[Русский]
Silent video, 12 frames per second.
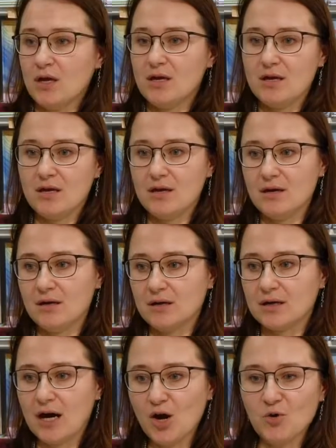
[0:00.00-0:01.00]
и
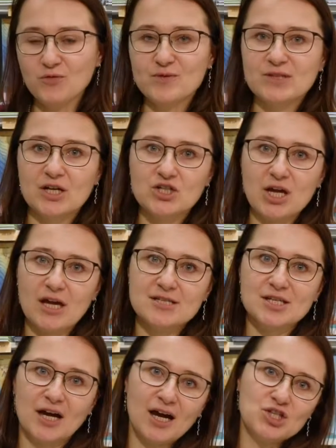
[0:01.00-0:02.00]
как он
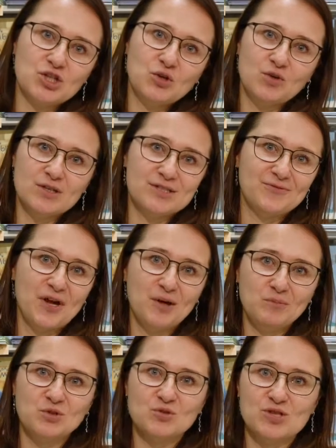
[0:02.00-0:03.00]
возвращается каждый год к
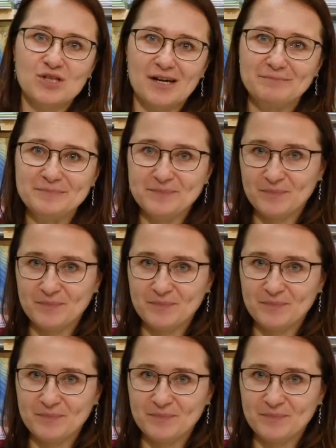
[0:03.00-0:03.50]
своим друзьям.